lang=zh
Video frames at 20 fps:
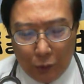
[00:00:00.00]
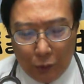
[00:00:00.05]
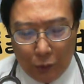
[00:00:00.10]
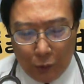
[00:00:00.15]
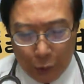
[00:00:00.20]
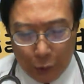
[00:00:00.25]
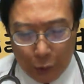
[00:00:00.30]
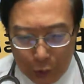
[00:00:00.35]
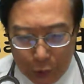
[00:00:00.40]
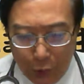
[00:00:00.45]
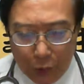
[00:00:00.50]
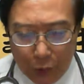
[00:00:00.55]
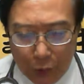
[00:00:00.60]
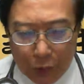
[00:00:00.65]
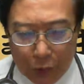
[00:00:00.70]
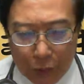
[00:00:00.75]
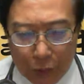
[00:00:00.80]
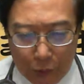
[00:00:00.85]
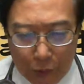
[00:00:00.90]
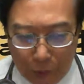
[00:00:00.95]
自从
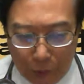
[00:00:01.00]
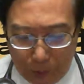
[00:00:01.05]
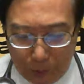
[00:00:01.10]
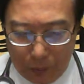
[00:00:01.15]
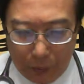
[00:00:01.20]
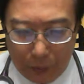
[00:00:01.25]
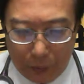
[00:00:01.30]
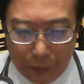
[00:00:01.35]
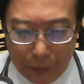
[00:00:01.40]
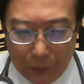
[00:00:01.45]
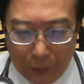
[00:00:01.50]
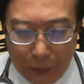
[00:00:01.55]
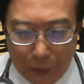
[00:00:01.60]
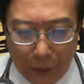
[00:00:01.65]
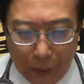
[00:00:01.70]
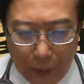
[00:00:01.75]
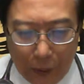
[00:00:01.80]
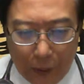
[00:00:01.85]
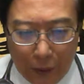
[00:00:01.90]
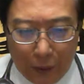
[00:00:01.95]

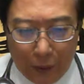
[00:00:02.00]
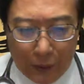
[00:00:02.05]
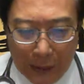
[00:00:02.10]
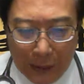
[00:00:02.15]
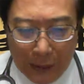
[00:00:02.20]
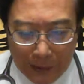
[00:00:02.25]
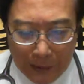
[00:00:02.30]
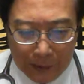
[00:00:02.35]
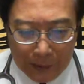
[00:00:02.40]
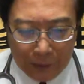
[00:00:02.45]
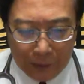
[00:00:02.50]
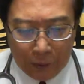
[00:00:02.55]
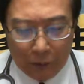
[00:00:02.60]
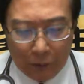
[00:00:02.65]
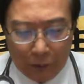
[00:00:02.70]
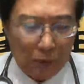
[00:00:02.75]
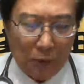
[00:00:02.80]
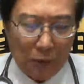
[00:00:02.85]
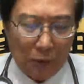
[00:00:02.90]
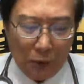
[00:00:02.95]
昨昏
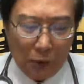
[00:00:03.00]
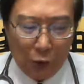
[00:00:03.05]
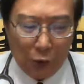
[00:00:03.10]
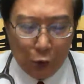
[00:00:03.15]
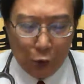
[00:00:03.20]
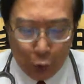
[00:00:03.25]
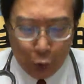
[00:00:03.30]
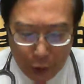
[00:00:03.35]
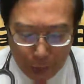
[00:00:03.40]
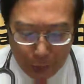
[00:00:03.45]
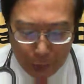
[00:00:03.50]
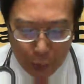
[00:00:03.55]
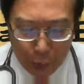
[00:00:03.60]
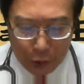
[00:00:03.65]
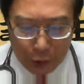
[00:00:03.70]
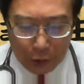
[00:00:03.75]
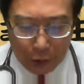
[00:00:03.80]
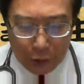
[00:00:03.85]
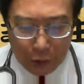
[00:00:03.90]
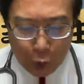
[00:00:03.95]
朱立
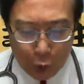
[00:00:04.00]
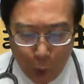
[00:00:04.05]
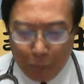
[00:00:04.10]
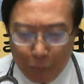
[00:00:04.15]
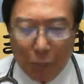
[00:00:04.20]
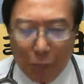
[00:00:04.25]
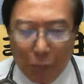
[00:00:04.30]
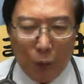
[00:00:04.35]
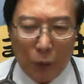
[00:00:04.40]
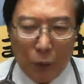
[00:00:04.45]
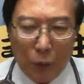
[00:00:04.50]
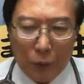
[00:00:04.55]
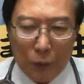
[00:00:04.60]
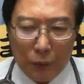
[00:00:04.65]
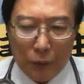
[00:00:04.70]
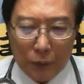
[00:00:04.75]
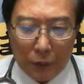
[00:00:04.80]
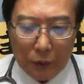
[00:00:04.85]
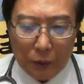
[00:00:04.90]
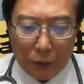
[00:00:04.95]
伦宣布
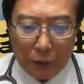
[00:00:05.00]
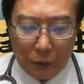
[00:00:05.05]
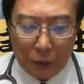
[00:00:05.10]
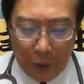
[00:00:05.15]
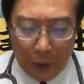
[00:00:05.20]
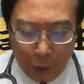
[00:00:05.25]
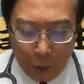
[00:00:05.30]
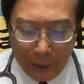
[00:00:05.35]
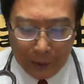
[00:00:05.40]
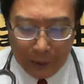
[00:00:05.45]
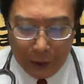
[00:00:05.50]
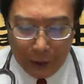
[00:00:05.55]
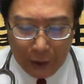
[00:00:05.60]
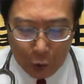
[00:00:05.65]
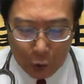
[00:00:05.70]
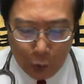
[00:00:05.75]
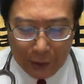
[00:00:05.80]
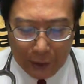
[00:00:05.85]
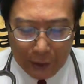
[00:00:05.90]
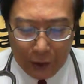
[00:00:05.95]
伊外竞
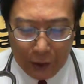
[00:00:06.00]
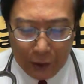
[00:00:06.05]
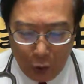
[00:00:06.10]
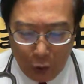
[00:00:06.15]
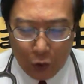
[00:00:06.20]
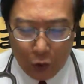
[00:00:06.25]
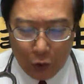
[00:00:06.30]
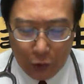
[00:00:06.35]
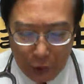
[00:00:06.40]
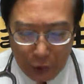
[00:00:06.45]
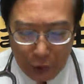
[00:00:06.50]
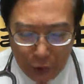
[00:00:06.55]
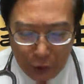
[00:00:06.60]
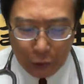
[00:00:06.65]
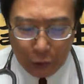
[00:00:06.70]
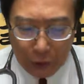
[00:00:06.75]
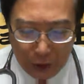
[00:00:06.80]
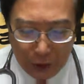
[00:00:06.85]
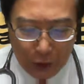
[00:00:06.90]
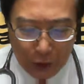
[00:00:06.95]
选二零一六
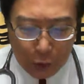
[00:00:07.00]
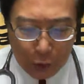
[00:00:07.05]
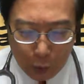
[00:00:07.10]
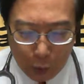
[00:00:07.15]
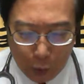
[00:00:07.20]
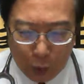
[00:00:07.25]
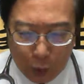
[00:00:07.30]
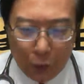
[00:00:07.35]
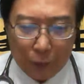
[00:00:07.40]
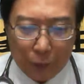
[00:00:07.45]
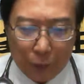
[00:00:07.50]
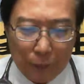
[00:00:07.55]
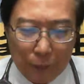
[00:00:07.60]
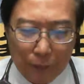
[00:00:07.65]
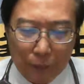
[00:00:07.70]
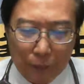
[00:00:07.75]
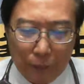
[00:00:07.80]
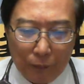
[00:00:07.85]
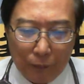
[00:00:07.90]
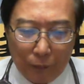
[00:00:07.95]
年个总统，
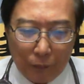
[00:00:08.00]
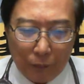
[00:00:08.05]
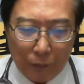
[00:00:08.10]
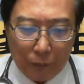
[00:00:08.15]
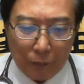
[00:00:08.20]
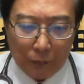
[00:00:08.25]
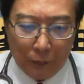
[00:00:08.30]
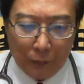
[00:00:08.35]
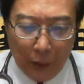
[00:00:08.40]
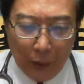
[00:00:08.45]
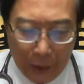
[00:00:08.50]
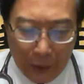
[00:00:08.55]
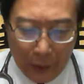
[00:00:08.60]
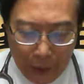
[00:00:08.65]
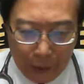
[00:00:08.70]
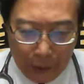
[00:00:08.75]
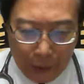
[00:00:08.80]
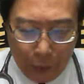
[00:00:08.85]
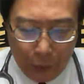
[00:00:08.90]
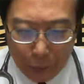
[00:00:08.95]
安
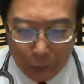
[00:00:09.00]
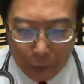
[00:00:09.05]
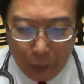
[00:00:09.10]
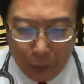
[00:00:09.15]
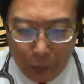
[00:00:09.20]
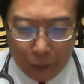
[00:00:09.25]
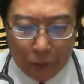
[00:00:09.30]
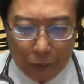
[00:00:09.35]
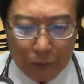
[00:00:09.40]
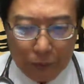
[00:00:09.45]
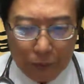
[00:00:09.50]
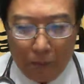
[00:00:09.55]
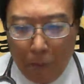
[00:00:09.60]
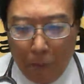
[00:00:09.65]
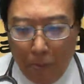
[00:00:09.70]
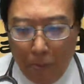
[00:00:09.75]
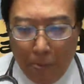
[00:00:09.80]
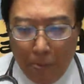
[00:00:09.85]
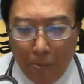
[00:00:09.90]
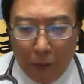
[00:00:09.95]
尼中国党。
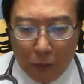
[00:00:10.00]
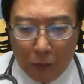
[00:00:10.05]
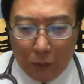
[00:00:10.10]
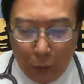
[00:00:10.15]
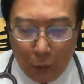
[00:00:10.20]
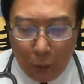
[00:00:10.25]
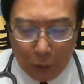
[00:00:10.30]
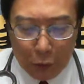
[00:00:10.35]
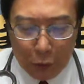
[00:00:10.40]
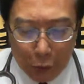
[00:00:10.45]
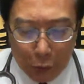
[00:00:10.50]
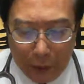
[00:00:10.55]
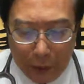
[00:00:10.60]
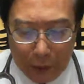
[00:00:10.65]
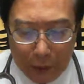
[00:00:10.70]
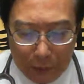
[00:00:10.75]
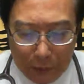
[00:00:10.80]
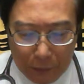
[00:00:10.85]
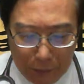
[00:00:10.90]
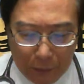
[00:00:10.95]
有法做出
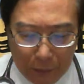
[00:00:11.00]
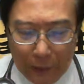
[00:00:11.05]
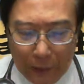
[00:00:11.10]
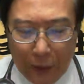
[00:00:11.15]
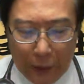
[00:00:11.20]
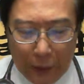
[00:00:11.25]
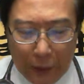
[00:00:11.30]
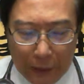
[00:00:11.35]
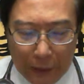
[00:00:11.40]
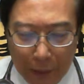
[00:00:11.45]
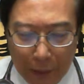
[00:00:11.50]
来代